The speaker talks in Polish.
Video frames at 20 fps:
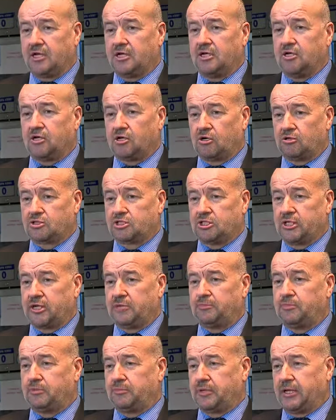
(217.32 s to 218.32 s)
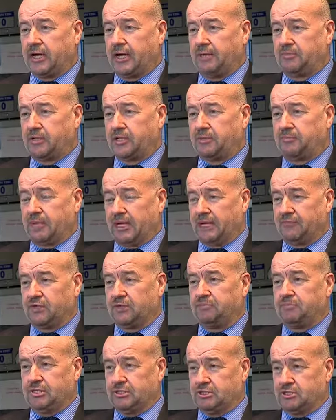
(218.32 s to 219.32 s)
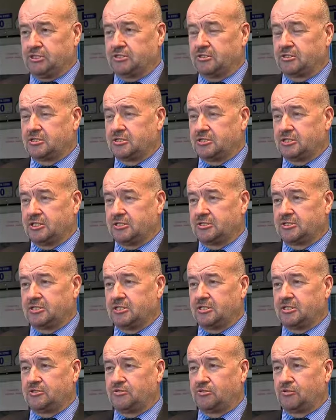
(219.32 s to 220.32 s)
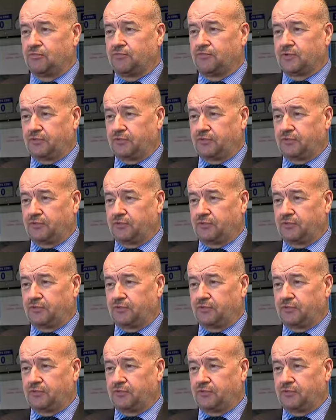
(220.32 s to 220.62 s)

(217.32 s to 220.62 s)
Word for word: Rocznie pobieramy prawie 50 tysięcy litrów